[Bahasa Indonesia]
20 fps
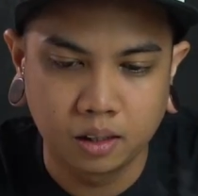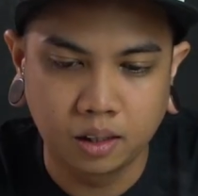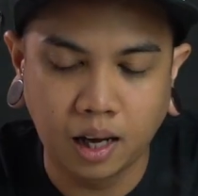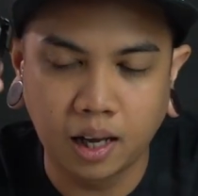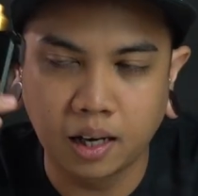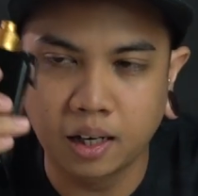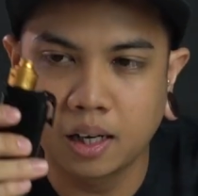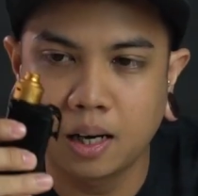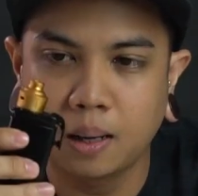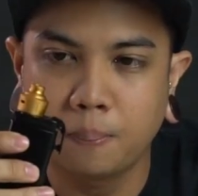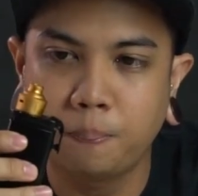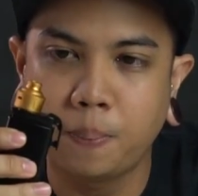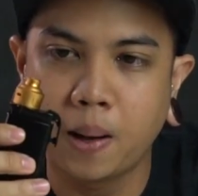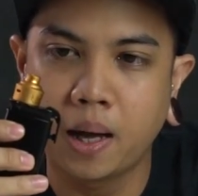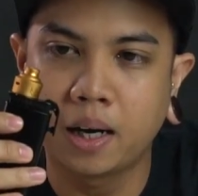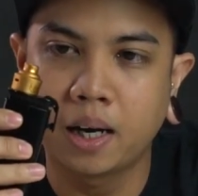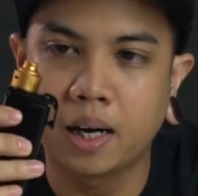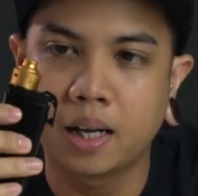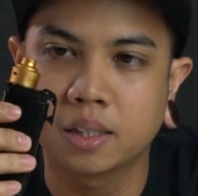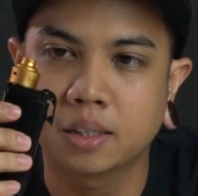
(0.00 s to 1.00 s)
karena
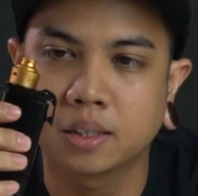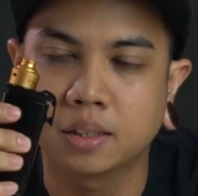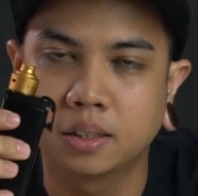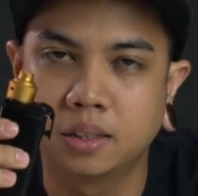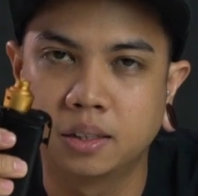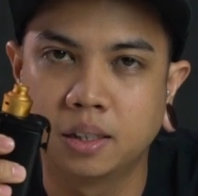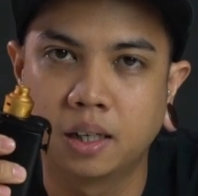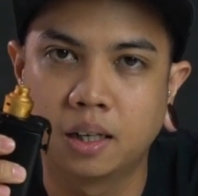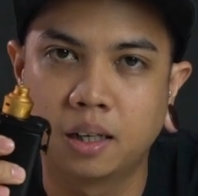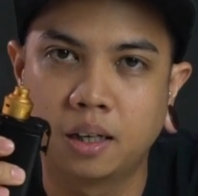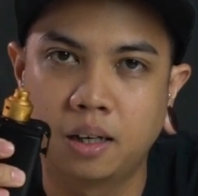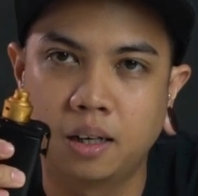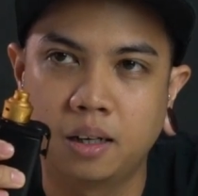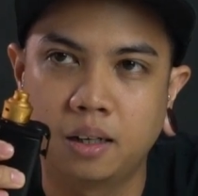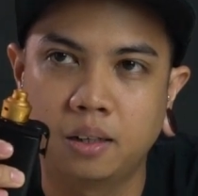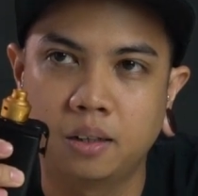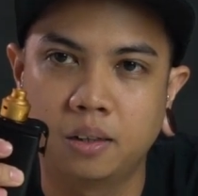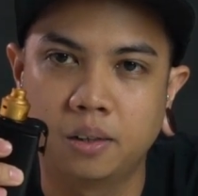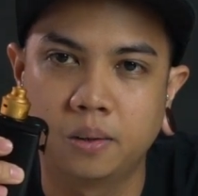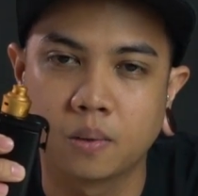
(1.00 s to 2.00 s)
panasnya
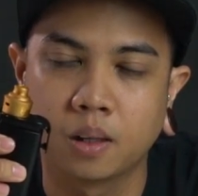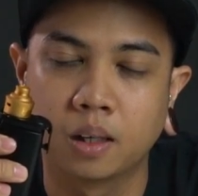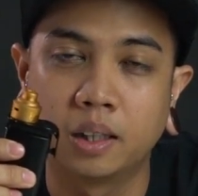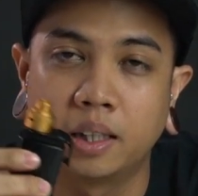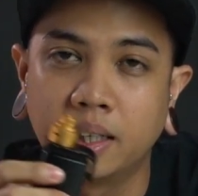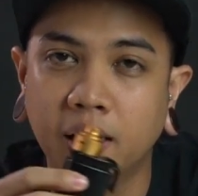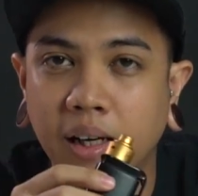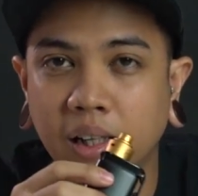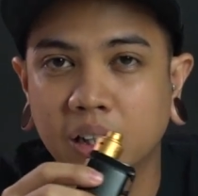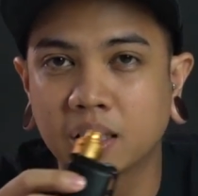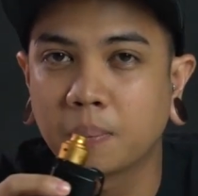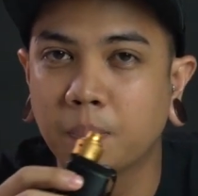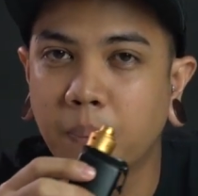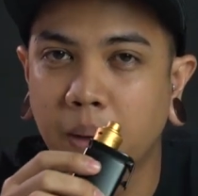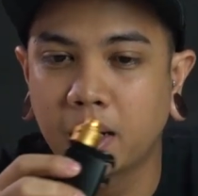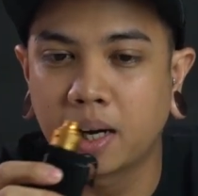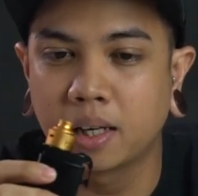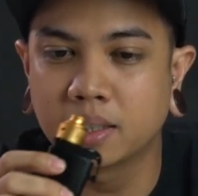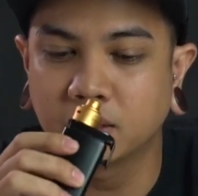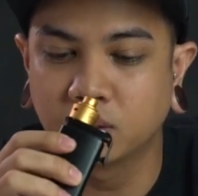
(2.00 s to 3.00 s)
tingkat
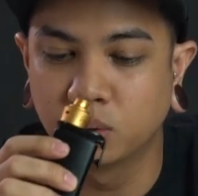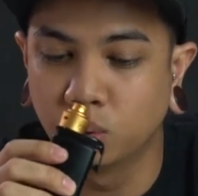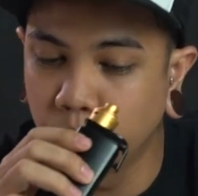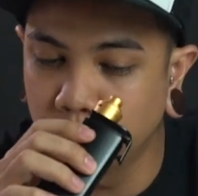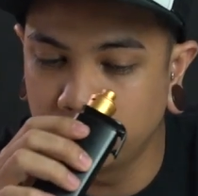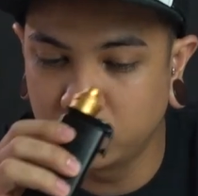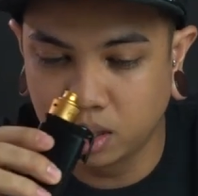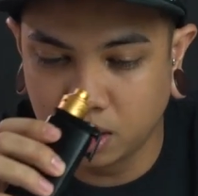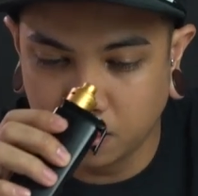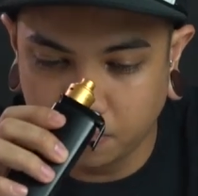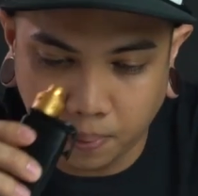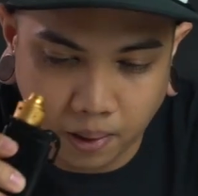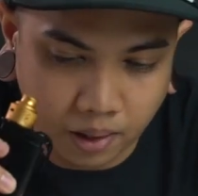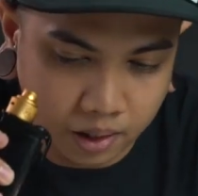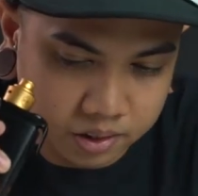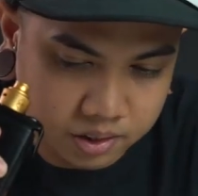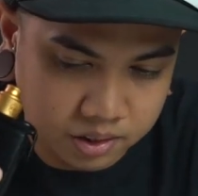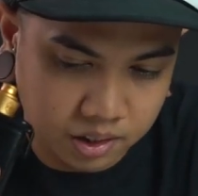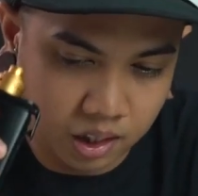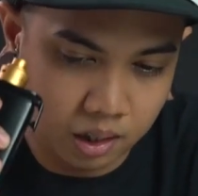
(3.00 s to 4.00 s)
kepanas suhunya
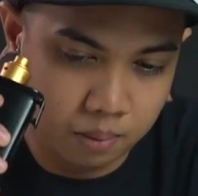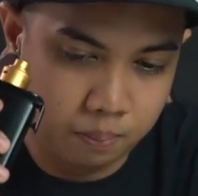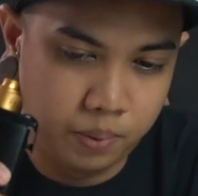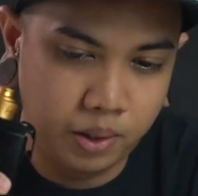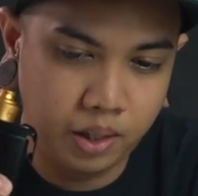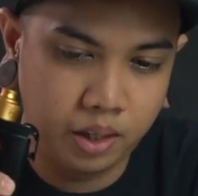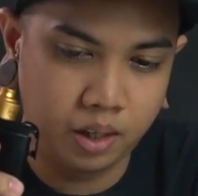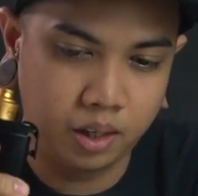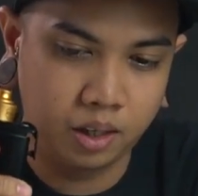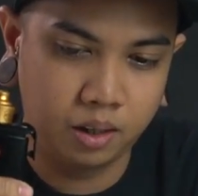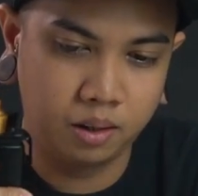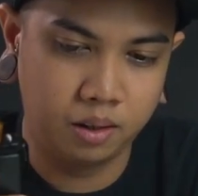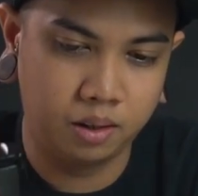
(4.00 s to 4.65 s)
panasnya lebih